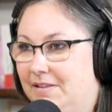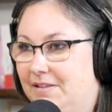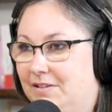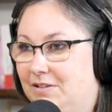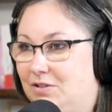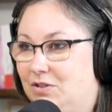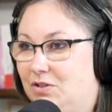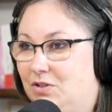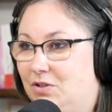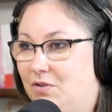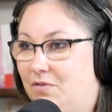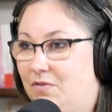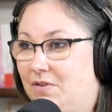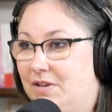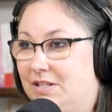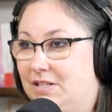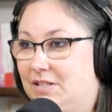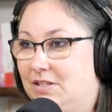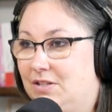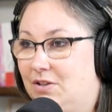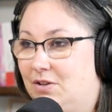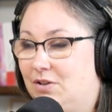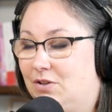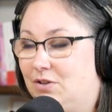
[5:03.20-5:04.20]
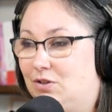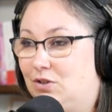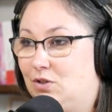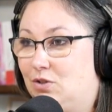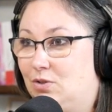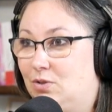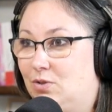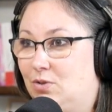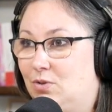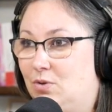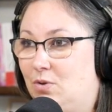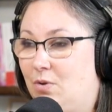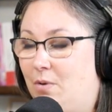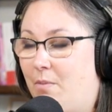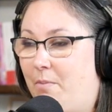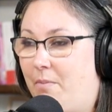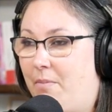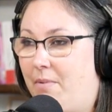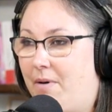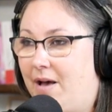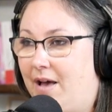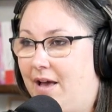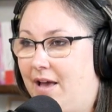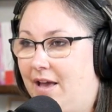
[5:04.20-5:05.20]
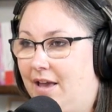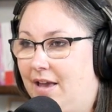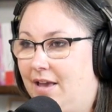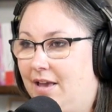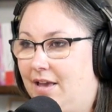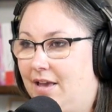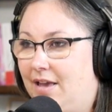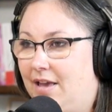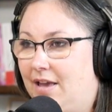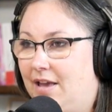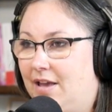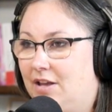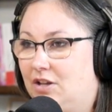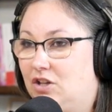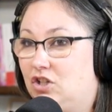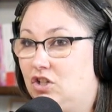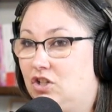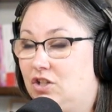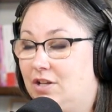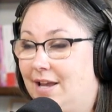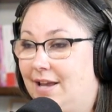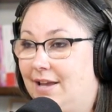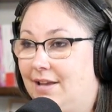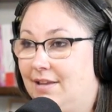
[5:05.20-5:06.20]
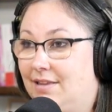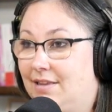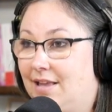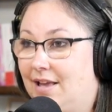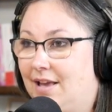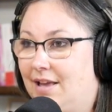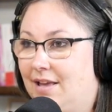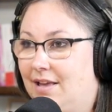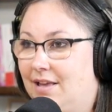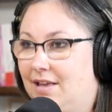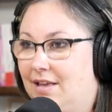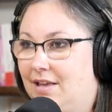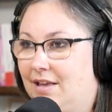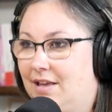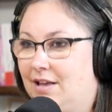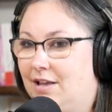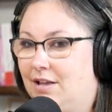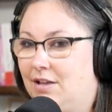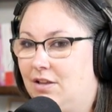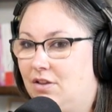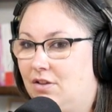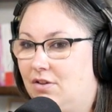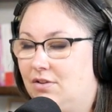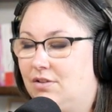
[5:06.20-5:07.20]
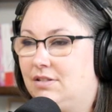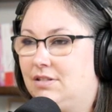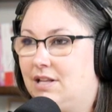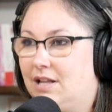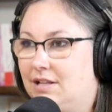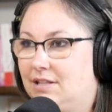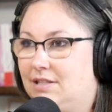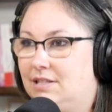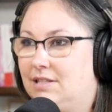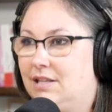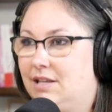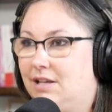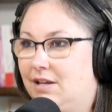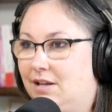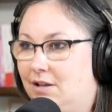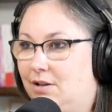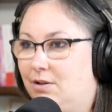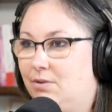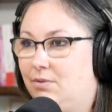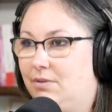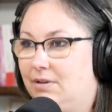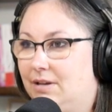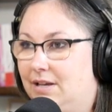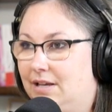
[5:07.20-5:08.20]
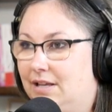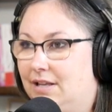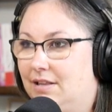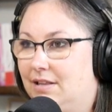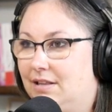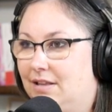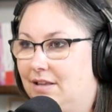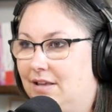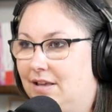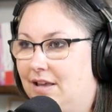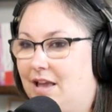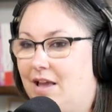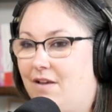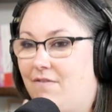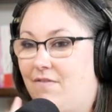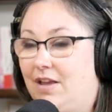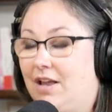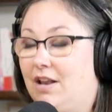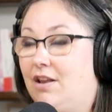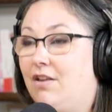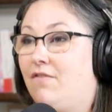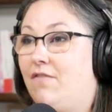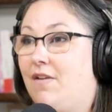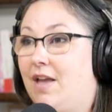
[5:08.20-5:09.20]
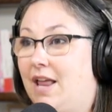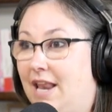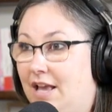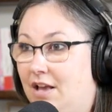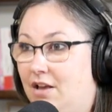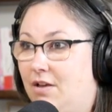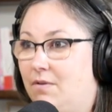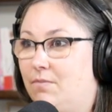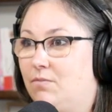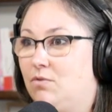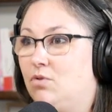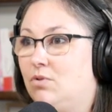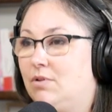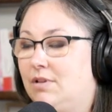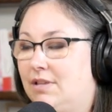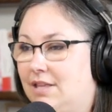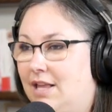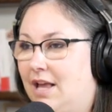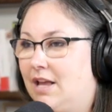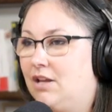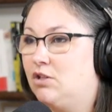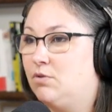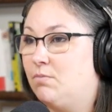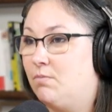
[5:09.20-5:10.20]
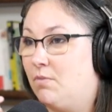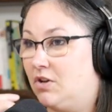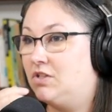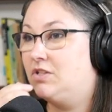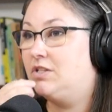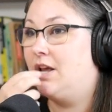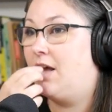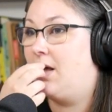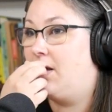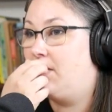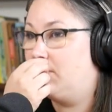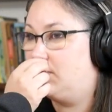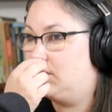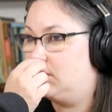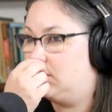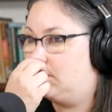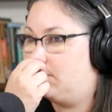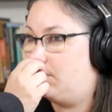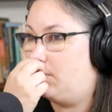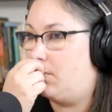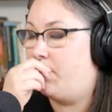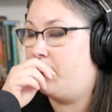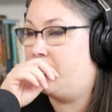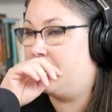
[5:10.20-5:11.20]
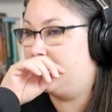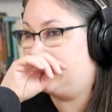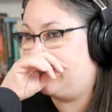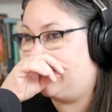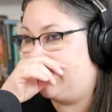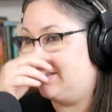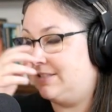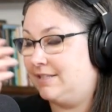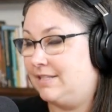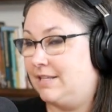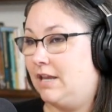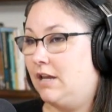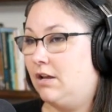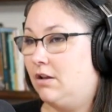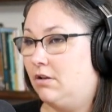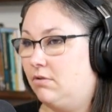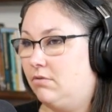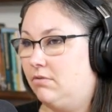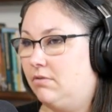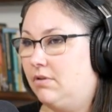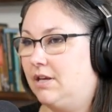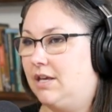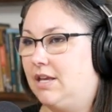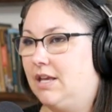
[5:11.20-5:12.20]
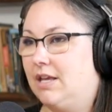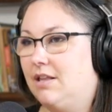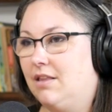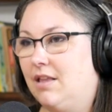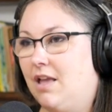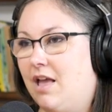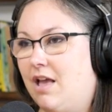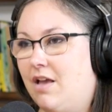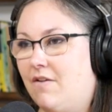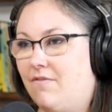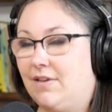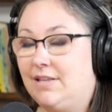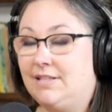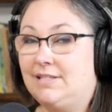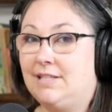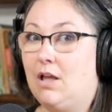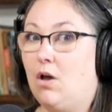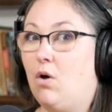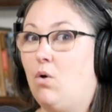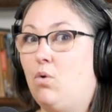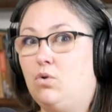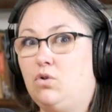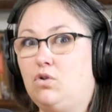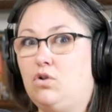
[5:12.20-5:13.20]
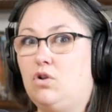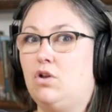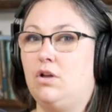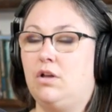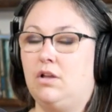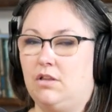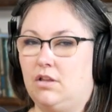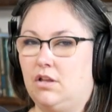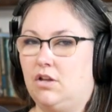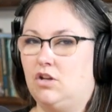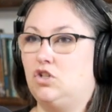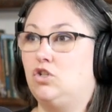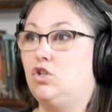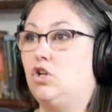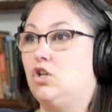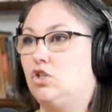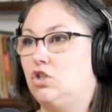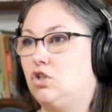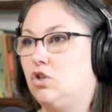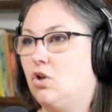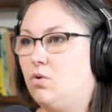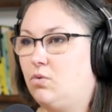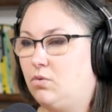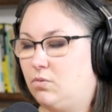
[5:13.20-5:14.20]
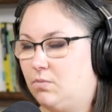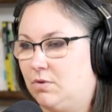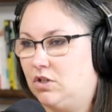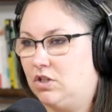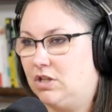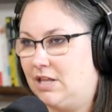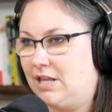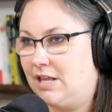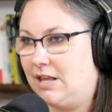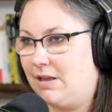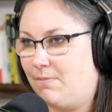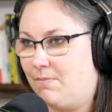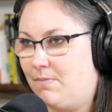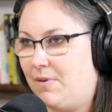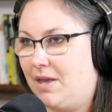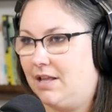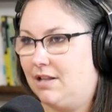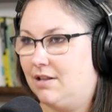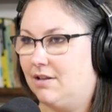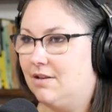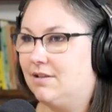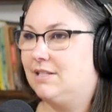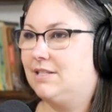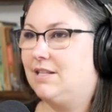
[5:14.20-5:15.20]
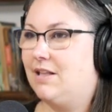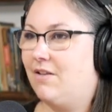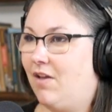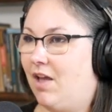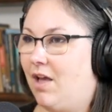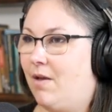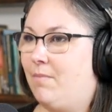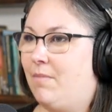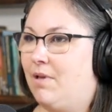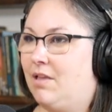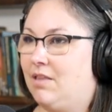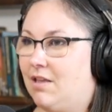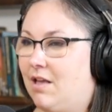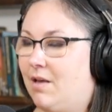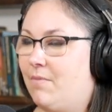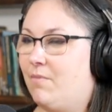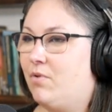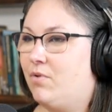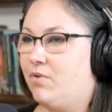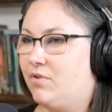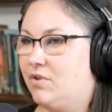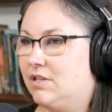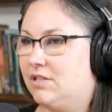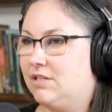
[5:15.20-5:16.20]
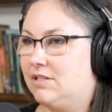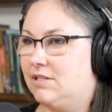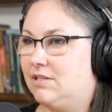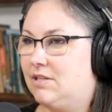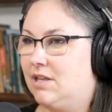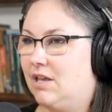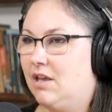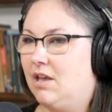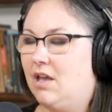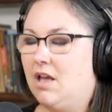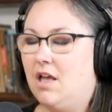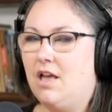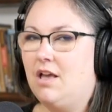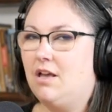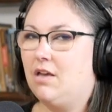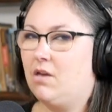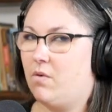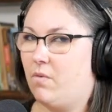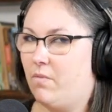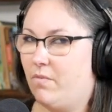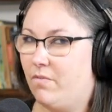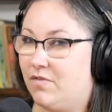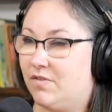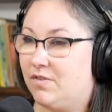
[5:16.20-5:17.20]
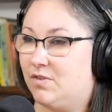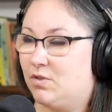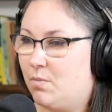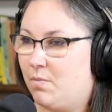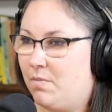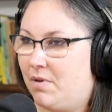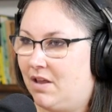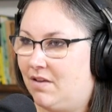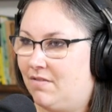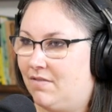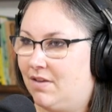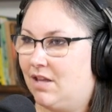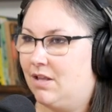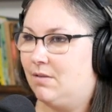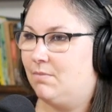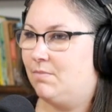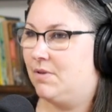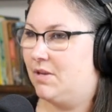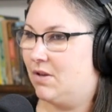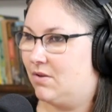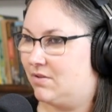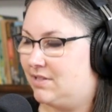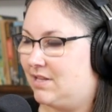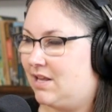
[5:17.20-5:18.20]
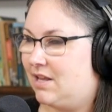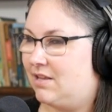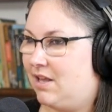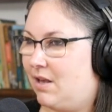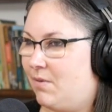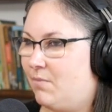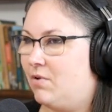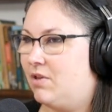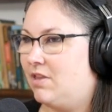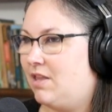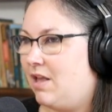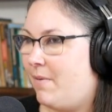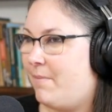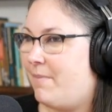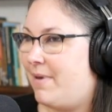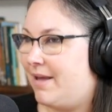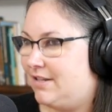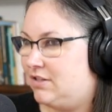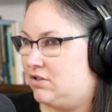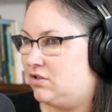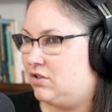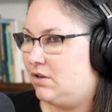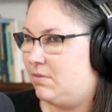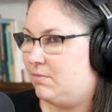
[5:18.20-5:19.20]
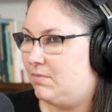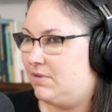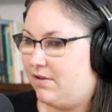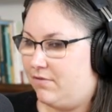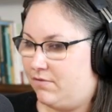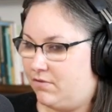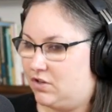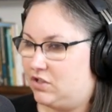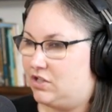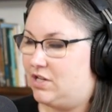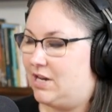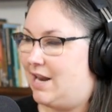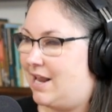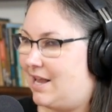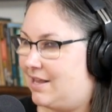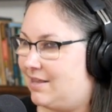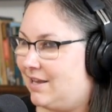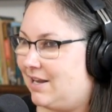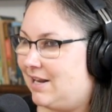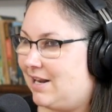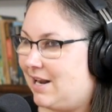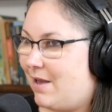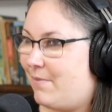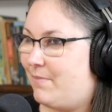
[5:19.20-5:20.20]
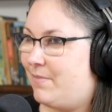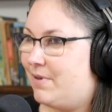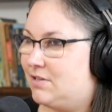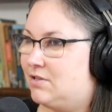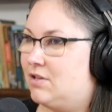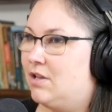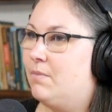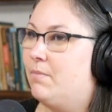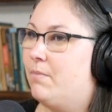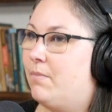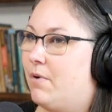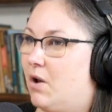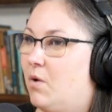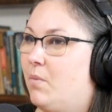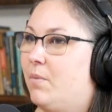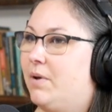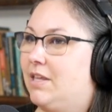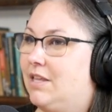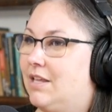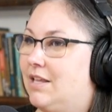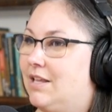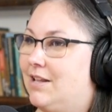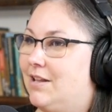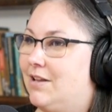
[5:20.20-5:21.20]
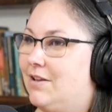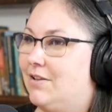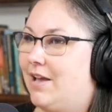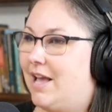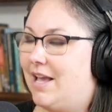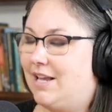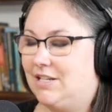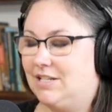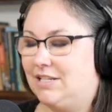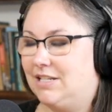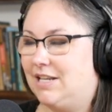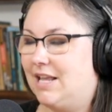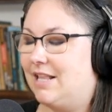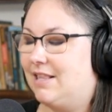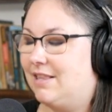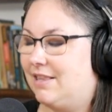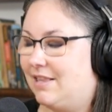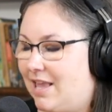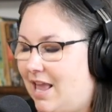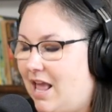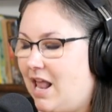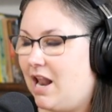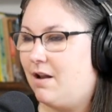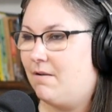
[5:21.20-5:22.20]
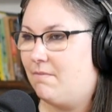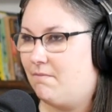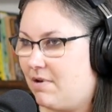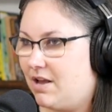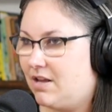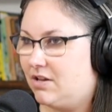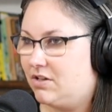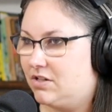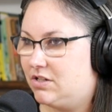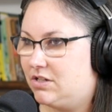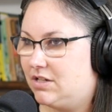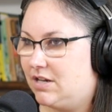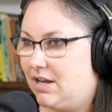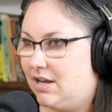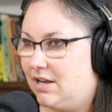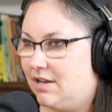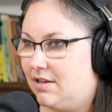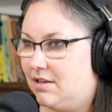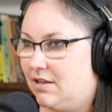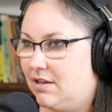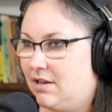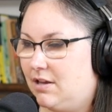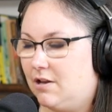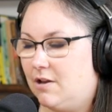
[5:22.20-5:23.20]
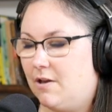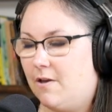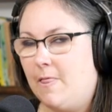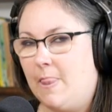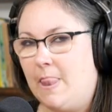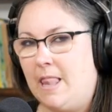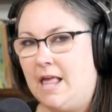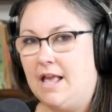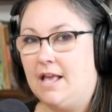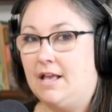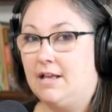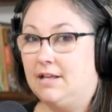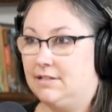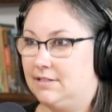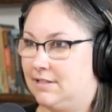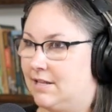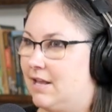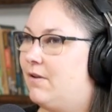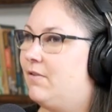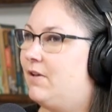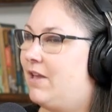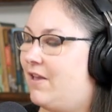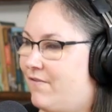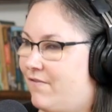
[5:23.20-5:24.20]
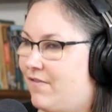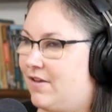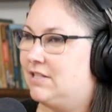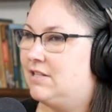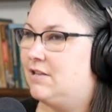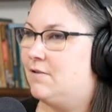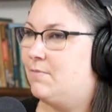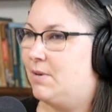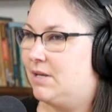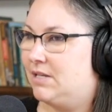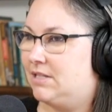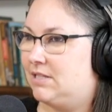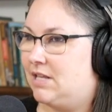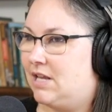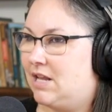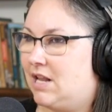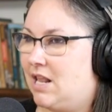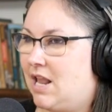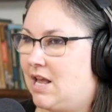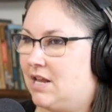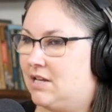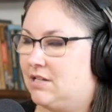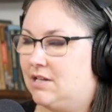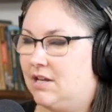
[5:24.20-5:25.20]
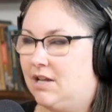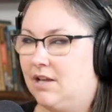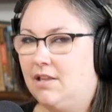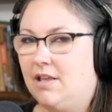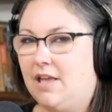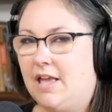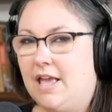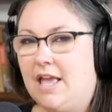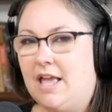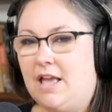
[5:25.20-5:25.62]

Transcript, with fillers: Je trouvais ça super euh, gênant de sentir l'urine. Fait que là, il fallait comme tout le temps, je me change pour pas sentir l'urine. Fait que c'était au-delà de je saute, puis j'ai des pertes, là, c'était vraiment dans mon quotidien, comme physio-pelvienne. Puis on s'entend, moi, dans ma job, des fois, j'ai la tête de la personne pas loin de là. J'étais mhm. tellement gênée, là. effectivement, c'était de la gêne.